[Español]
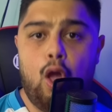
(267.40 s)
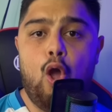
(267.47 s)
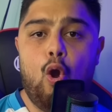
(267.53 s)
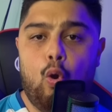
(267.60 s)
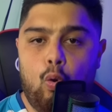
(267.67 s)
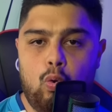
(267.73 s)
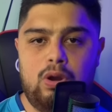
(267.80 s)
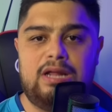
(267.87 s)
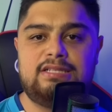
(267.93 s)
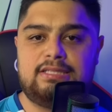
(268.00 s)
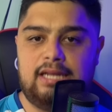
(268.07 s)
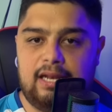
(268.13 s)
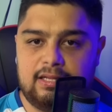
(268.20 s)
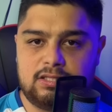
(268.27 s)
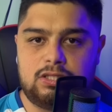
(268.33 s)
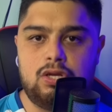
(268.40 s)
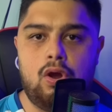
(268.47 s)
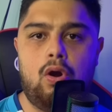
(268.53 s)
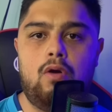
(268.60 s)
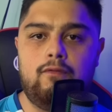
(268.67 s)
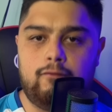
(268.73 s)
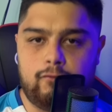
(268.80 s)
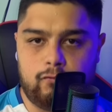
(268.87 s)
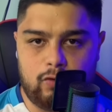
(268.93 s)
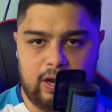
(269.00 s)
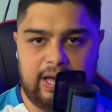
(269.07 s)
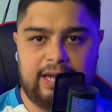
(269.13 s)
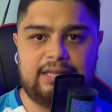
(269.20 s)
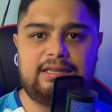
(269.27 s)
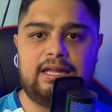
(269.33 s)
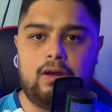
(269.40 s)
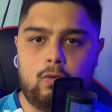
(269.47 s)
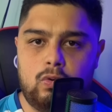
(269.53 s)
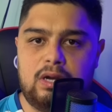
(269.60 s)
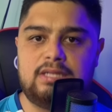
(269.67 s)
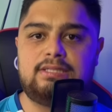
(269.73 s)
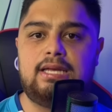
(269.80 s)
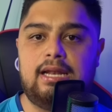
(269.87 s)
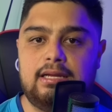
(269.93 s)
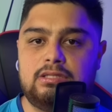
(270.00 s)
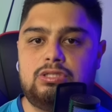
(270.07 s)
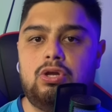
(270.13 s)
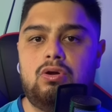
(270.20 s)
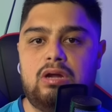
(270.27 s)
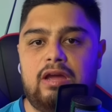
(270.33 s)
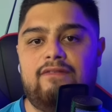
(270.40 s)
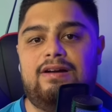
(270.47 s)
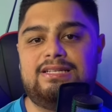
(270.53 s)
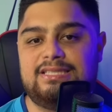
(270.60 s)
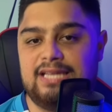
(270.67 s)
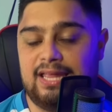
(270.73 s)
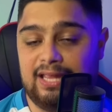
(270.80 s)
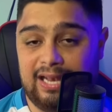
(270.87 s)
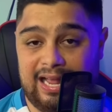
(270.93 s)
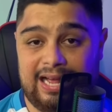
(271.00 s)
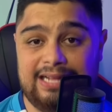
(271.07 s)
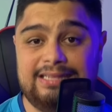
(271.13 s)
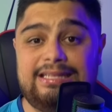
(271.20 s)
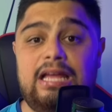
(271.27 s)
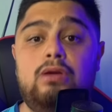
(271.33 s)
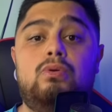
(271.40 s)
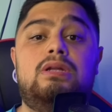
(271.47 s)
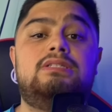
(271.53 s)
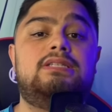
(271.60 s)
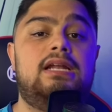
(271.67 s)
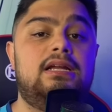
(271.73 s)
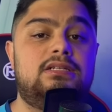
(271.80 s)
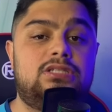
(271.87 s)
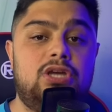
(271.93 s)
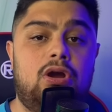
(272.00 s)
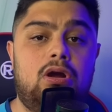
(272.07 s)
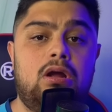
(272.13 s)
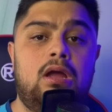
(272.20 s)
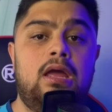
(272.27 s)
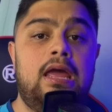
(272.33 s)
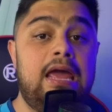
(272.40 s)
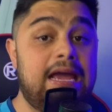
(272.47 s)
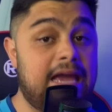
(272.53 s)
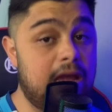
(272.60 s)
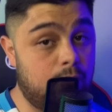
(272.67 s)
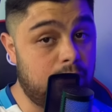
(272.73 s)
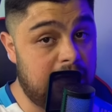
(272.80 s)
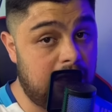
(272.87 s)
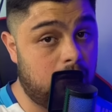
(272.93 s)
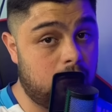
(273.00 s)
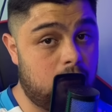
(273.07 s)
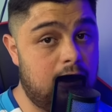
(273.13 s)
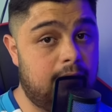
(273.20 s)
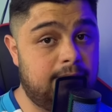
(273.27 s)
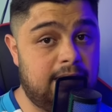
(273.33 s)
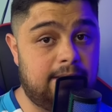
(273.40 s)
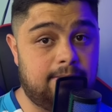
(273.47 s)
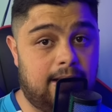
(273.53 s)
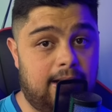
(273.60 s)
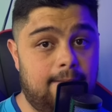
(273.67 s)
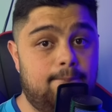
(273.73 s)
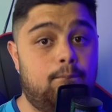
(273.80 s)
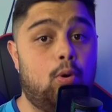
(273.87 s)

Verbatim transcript: Una selección fuerte, una selección que va hacia adelante y una selección que cuidado con la misma,